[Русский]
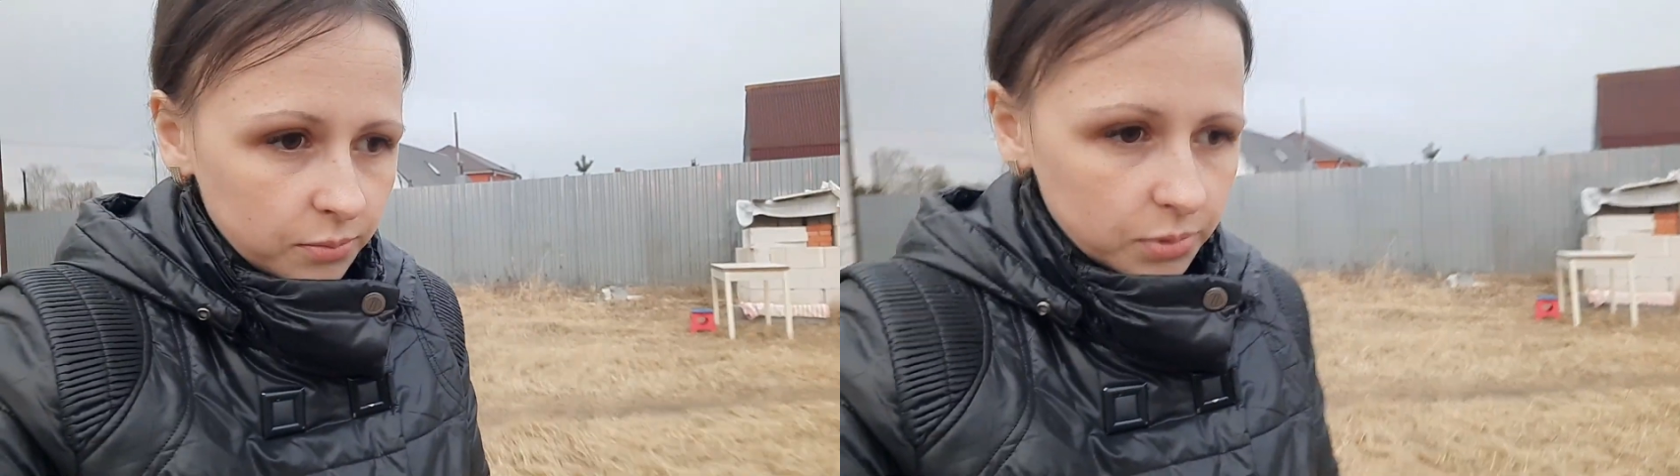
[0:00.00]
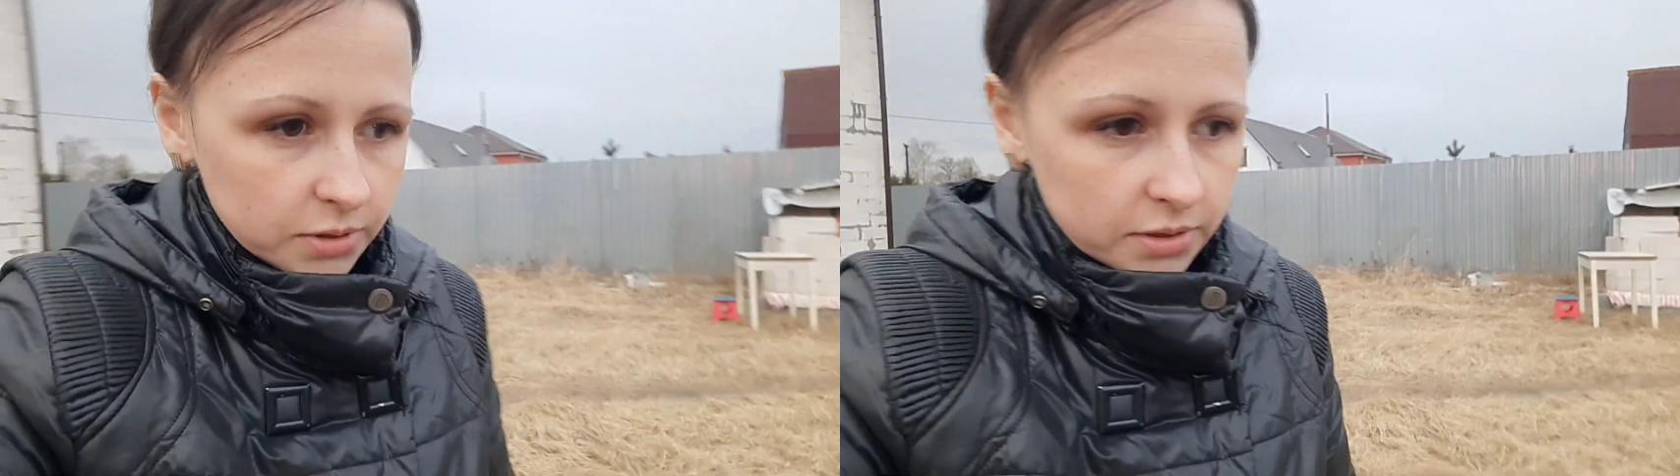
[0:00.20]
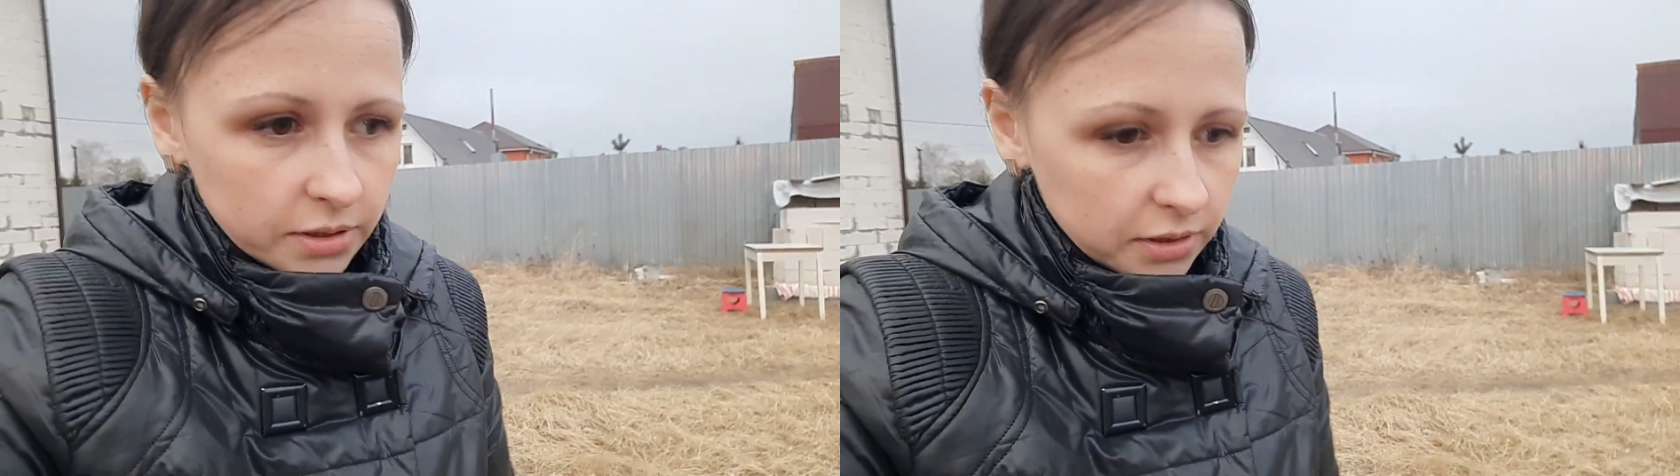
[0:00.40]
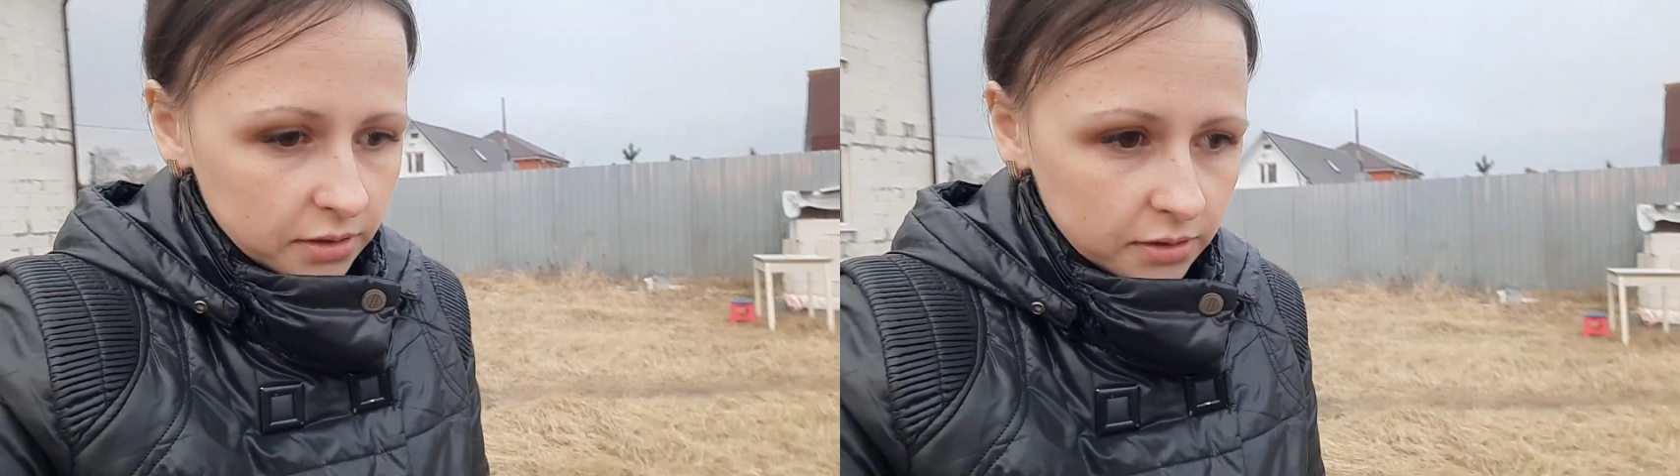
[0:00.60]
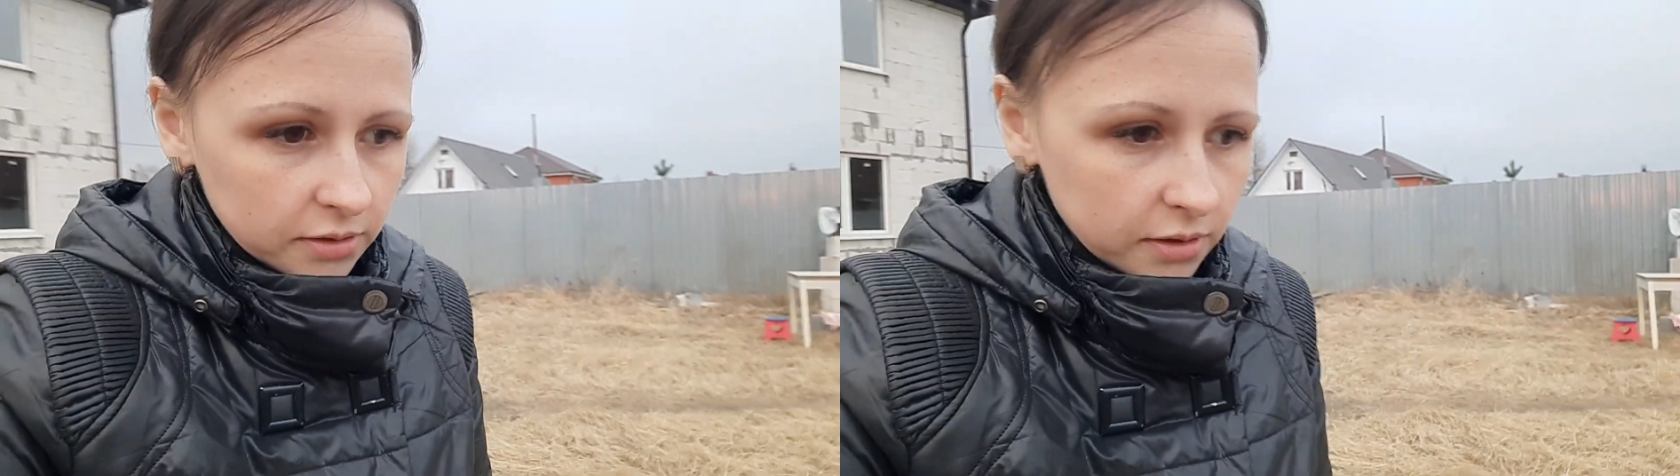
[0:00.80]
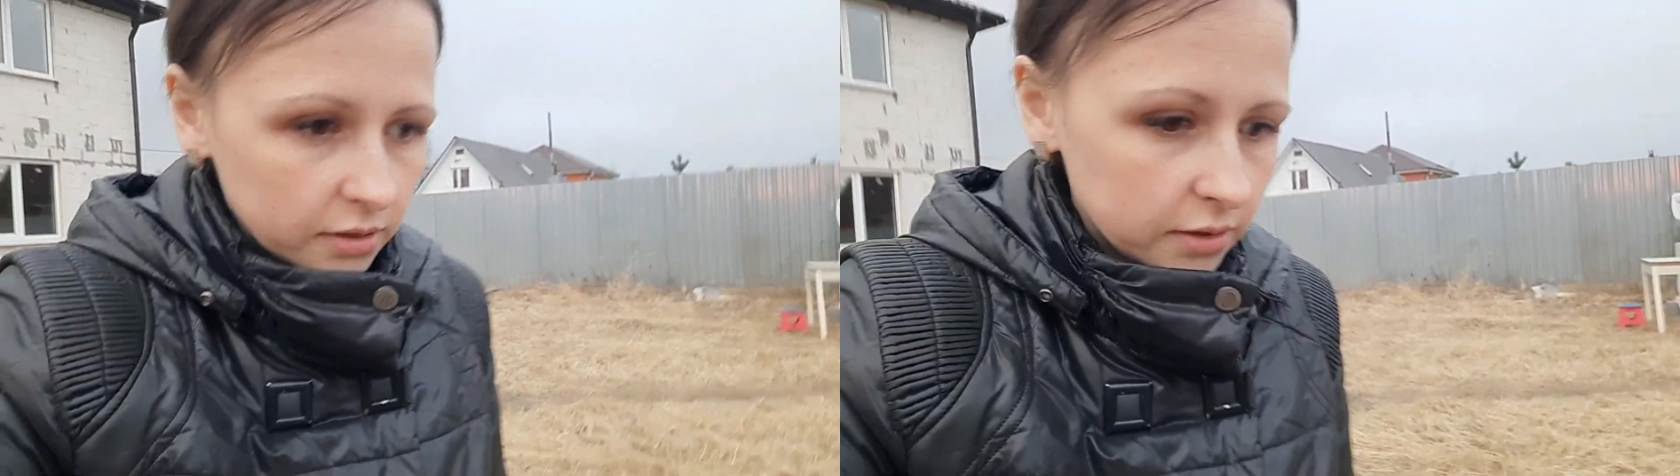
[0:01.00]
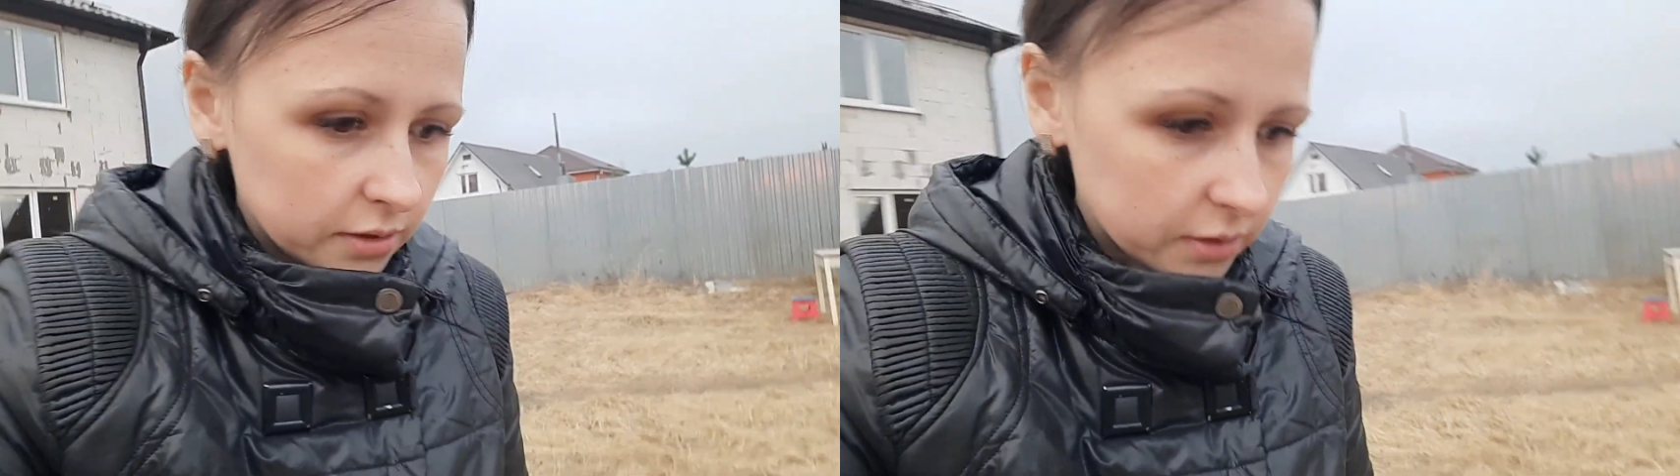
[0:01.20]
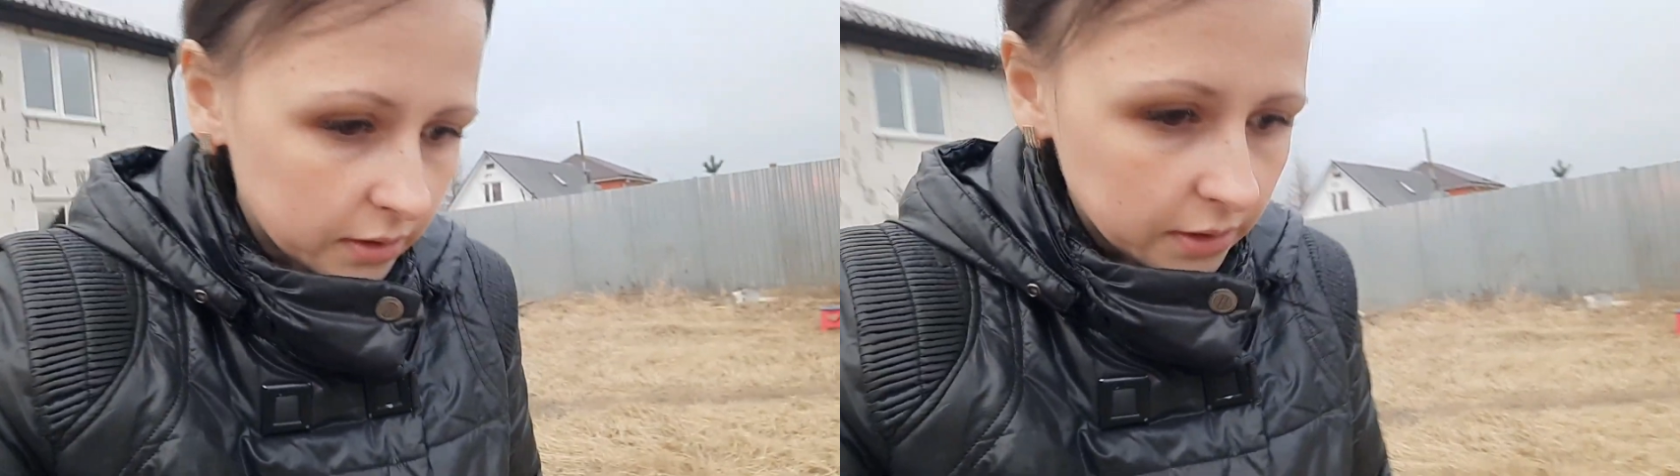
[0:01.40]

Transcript: последний долил.